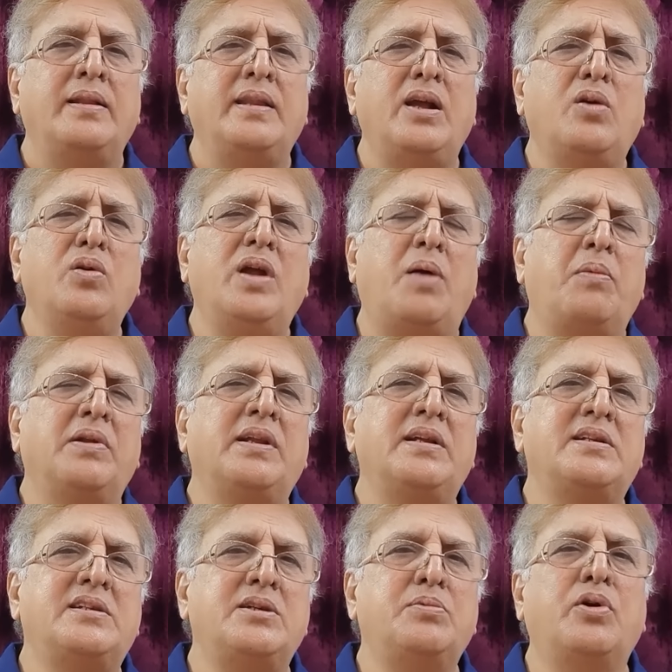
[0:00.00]
দেখুন আমাদের
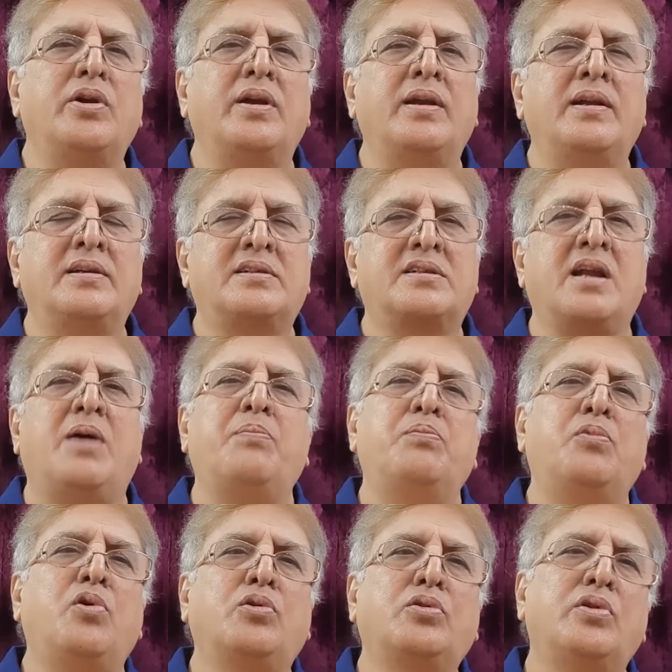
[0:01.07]
জীবন
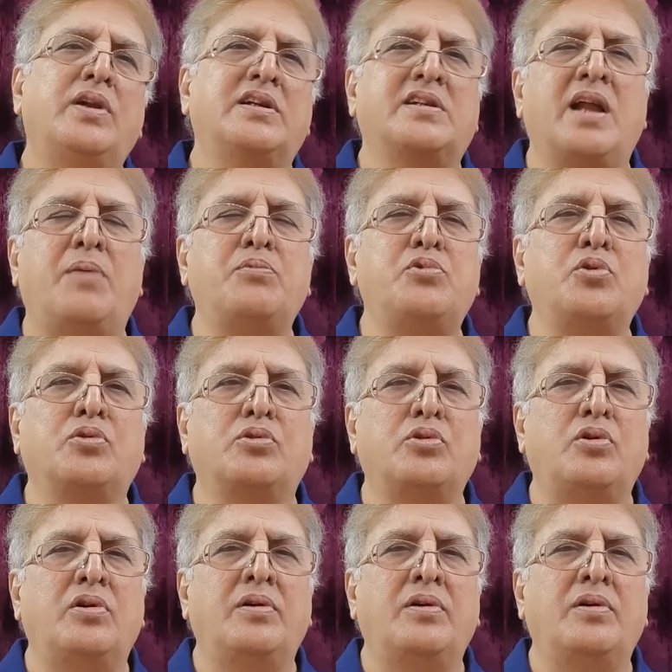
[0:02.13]
সাপমুক্ত না সাপযুক্ত